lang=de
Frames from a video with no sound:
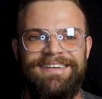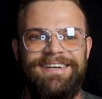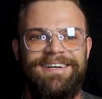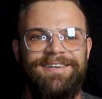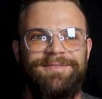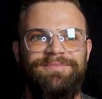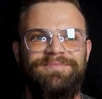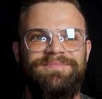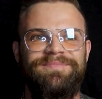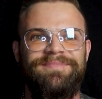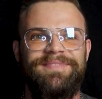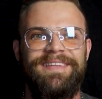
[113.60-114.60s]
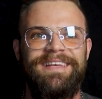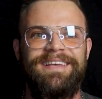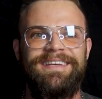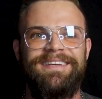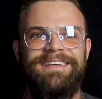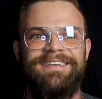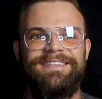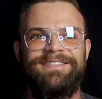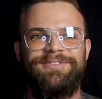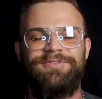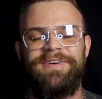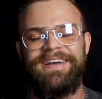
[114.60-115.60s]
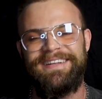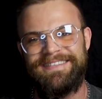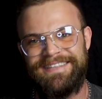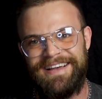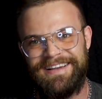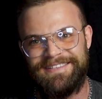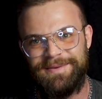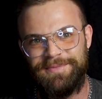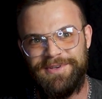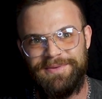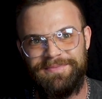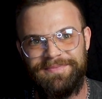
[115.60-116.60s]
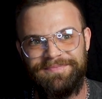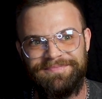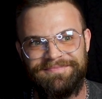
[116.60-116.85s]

Ähm, zur Feier des Tages habe ich ihm